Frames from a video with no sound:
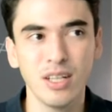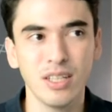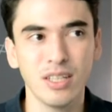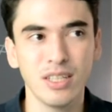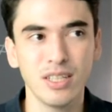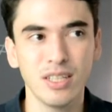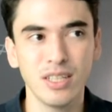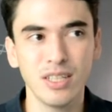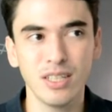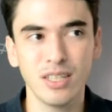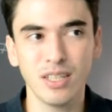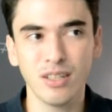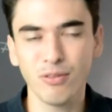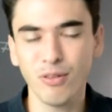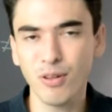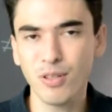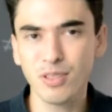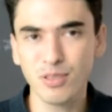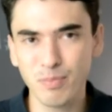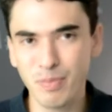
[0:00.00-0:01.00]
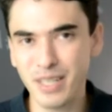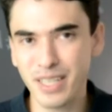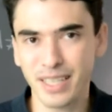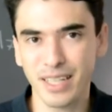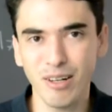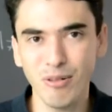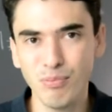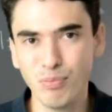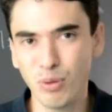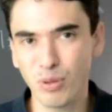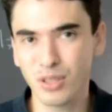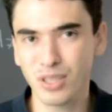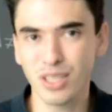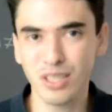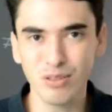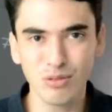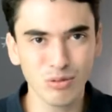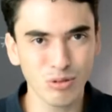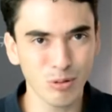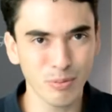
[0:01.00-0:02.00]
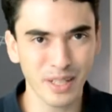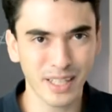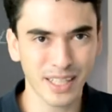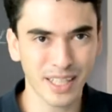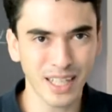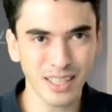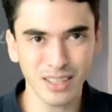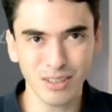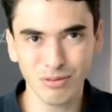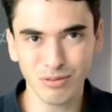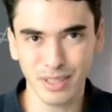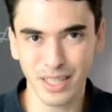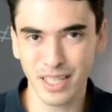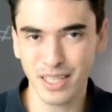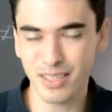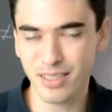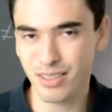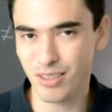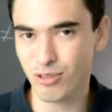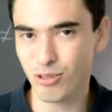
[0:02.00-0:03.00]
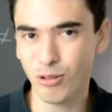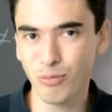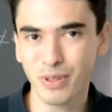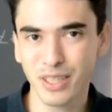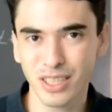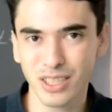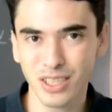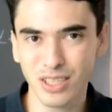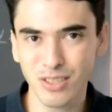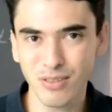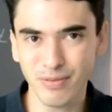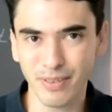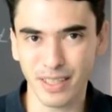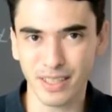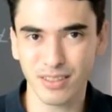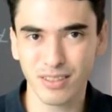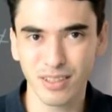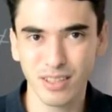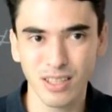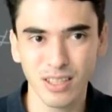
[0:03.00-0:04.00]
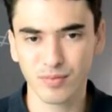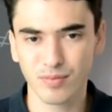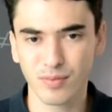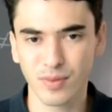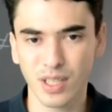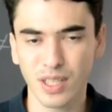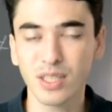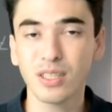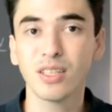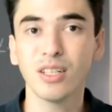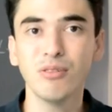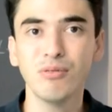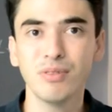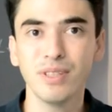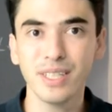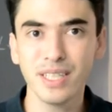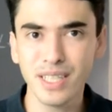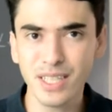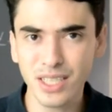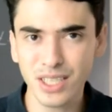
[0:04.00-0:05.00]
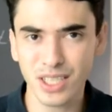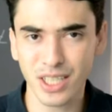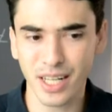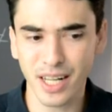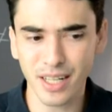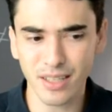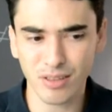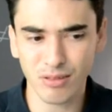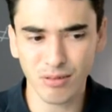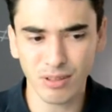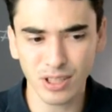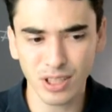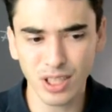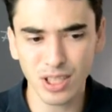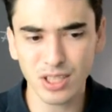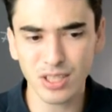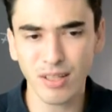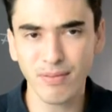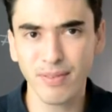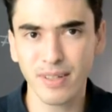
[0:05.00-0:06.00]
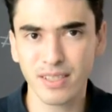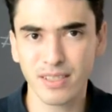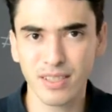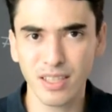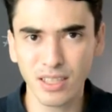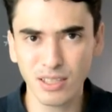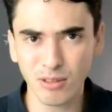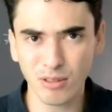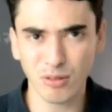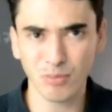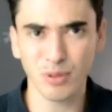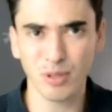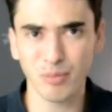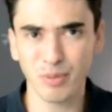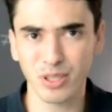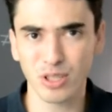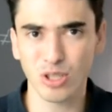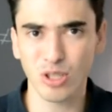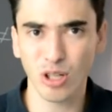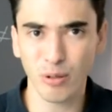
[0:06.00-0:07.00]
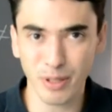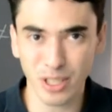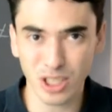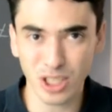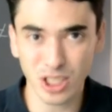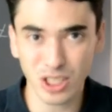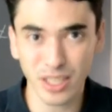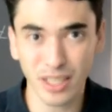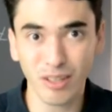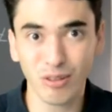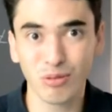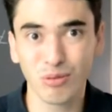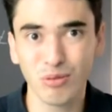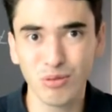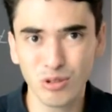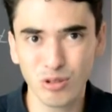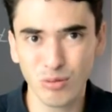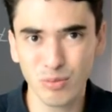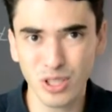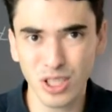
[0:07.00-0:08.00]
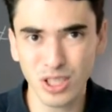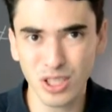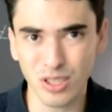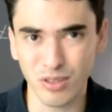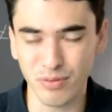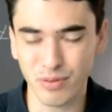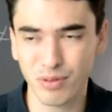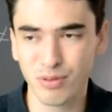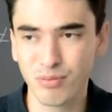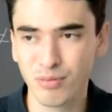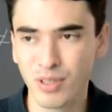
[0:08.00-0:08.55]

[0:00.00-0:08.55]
E eu vou explicar um pouquinho sobre cada um deles e como que a gente faz. Então, em linhas gerais, quando a gente está fazendo o acompanhamento de obra, a gente tem alguns objetivos.